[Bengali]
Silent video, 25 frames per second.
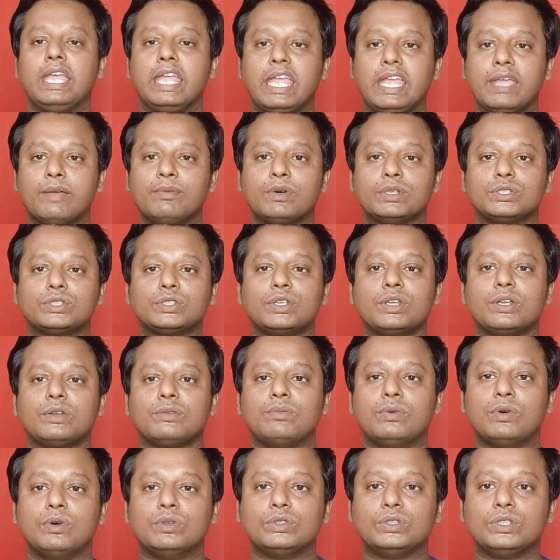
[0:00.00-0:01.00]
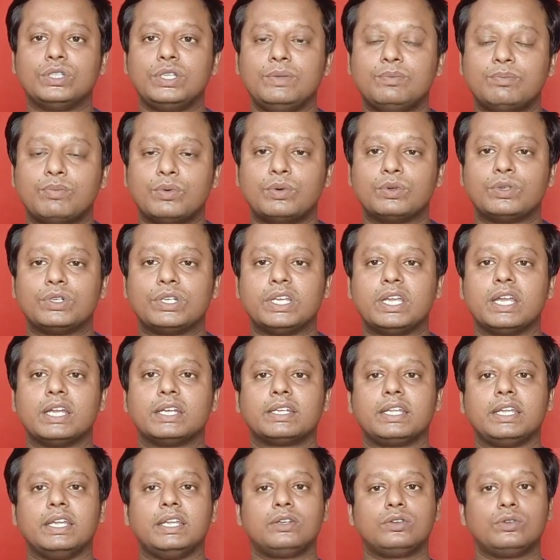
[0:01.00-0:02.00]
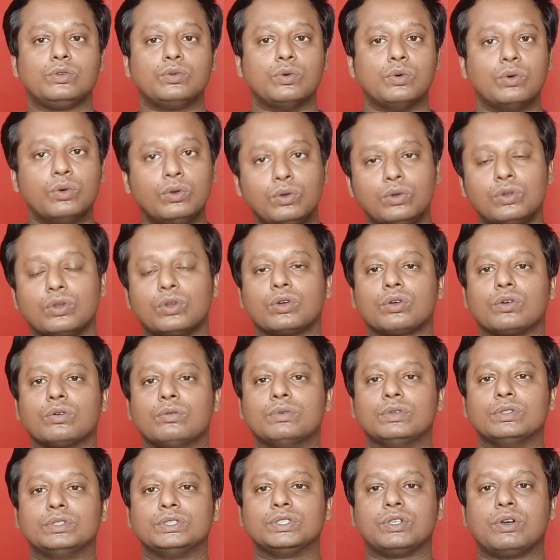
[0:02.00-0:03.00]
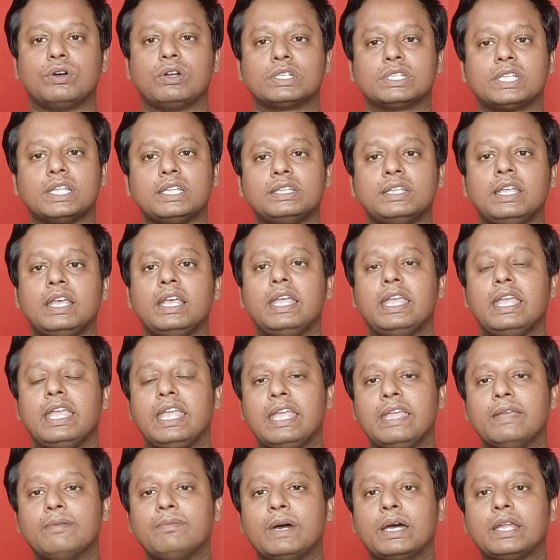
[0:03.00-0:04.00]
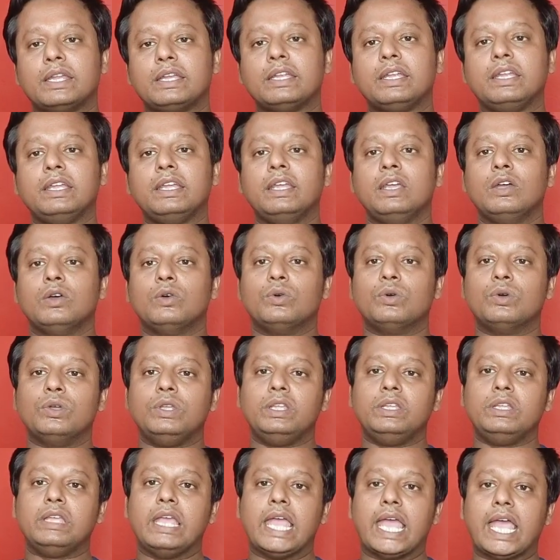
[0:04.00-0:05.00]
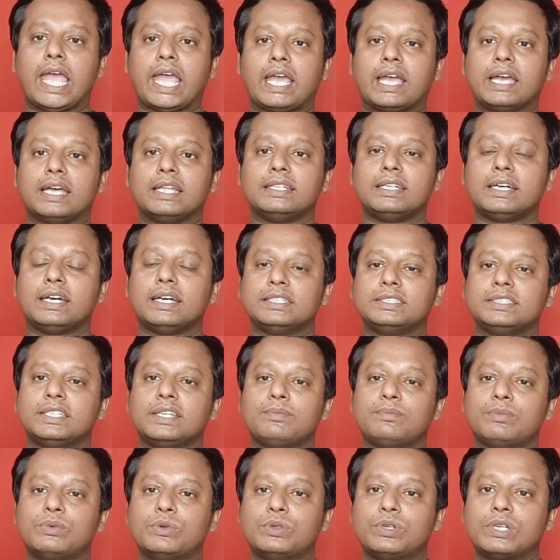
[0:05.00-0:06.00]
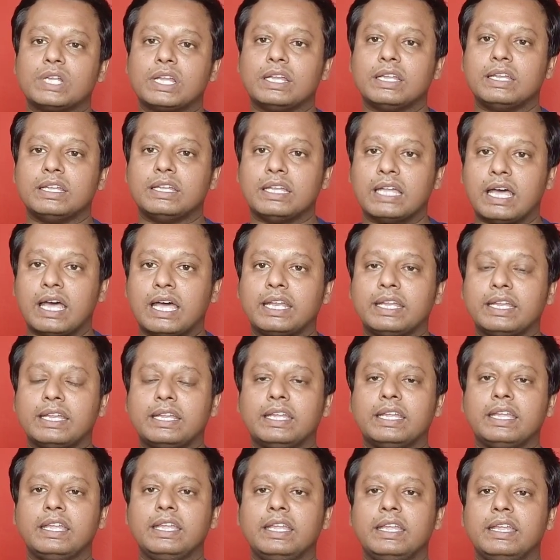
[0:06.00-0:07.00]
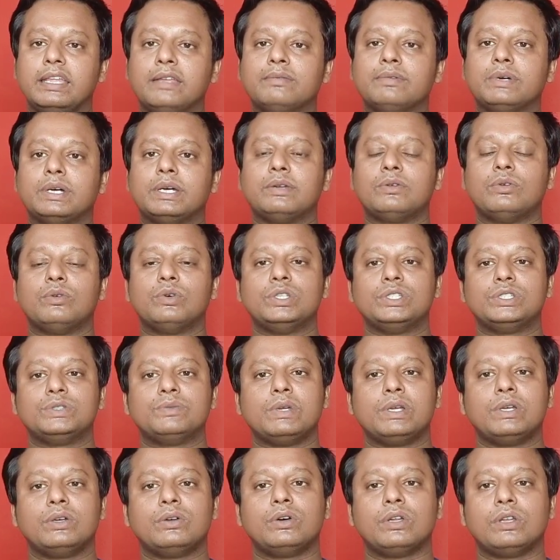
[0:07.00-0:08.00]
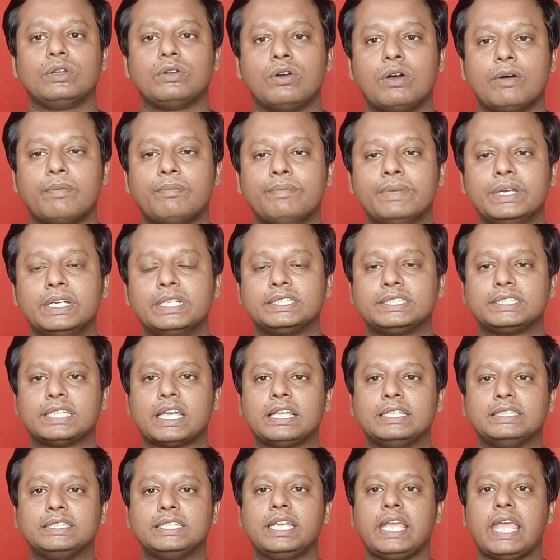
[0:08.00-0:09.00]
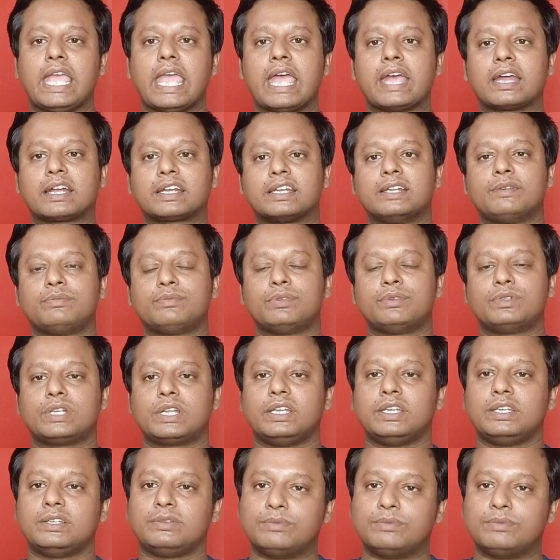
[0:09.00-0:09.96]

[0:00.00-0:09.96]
এবছরের ভর্তি প্রক্রিয়াটা একটু অন্যরকম হচ্ছে অর্থাৎ এবারে ওই একাধ হাজার পোর্টাল না রেখে এবার ওয়েস্ট বেঙ্গল গভর্নমেন্ট চাইছে একটা পোর্টালের